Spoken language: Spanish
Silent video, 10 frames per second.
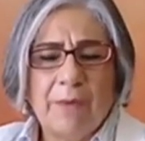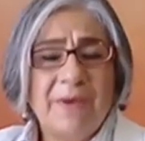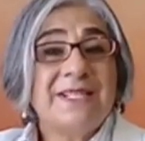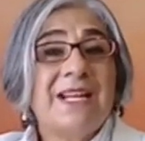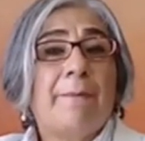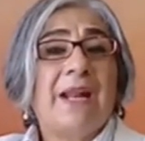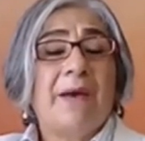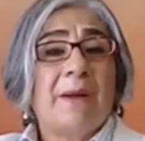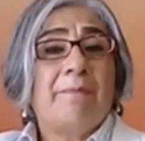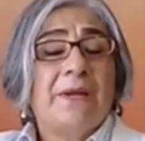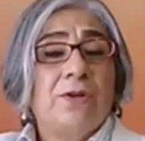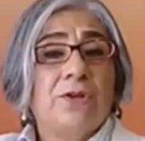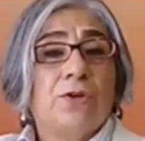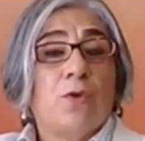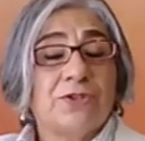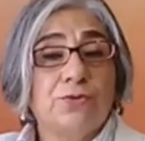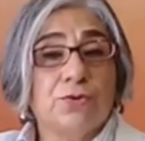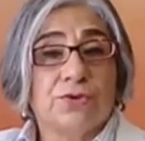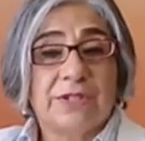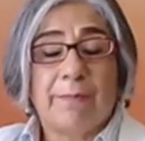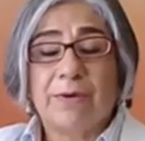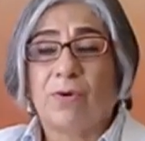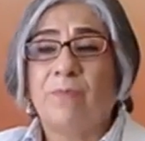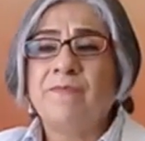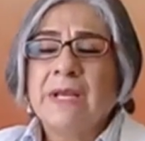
a veces la palabra periódico asusta, pero